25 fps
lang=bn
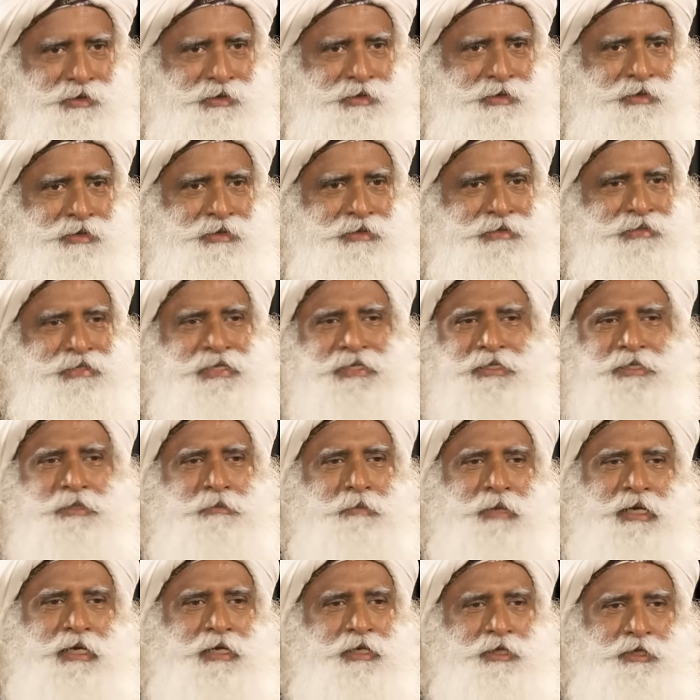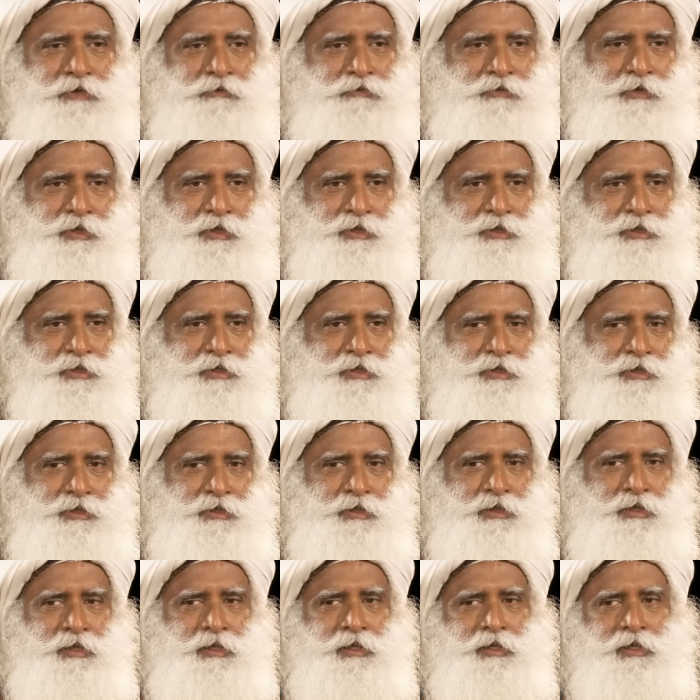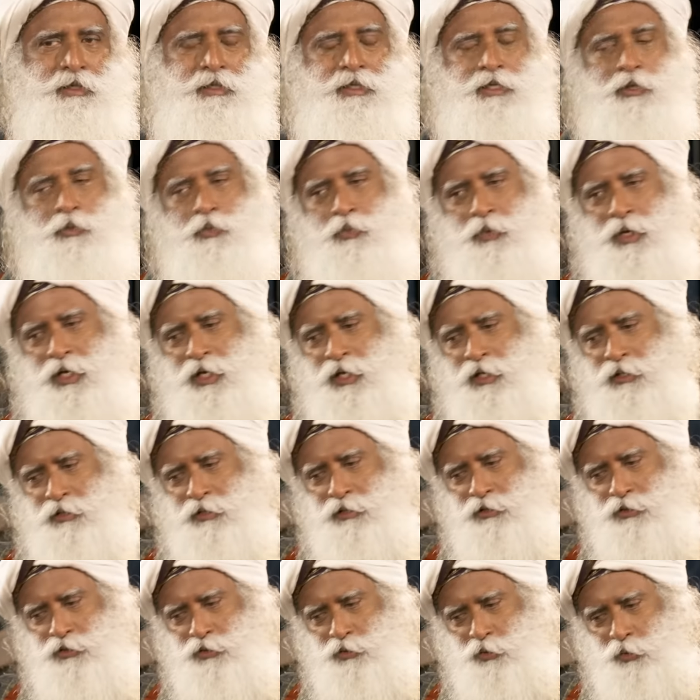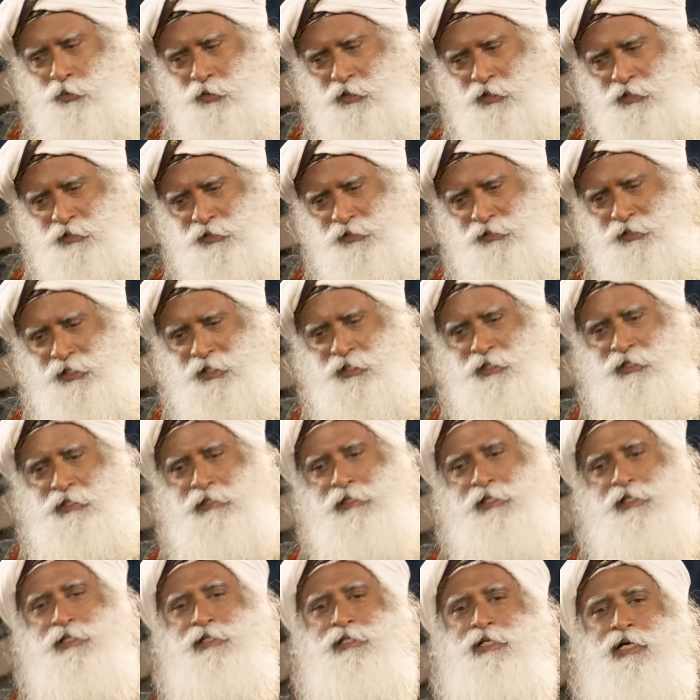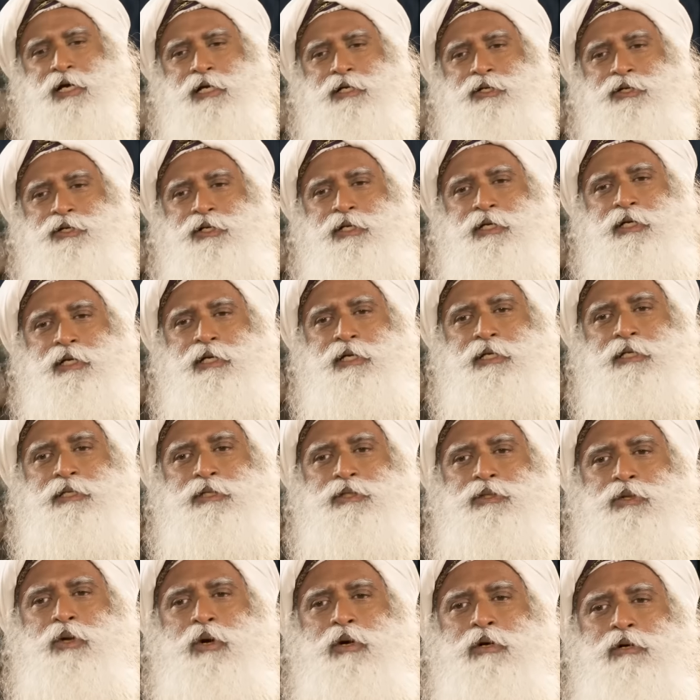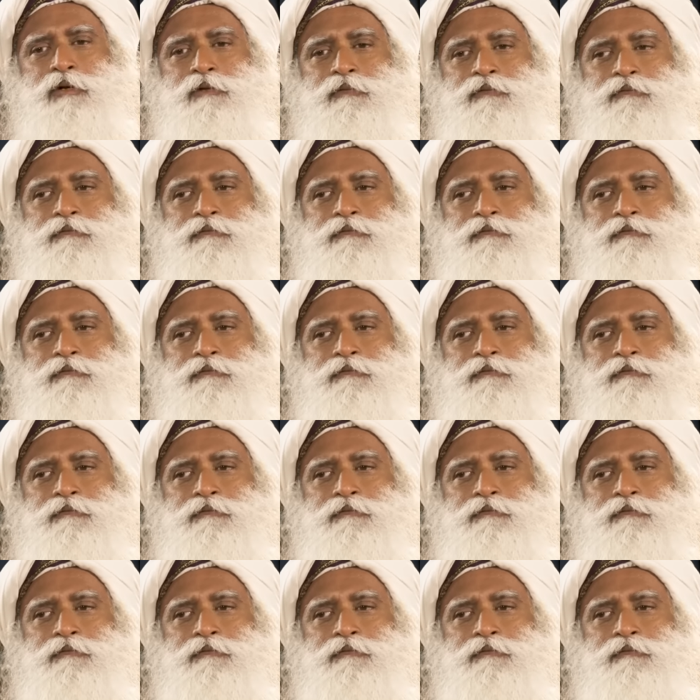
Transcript: তাতে খুব একটা তফাত হয় না আমাদের দেশের প্রথা অনুযায়ী ঘটনা নয়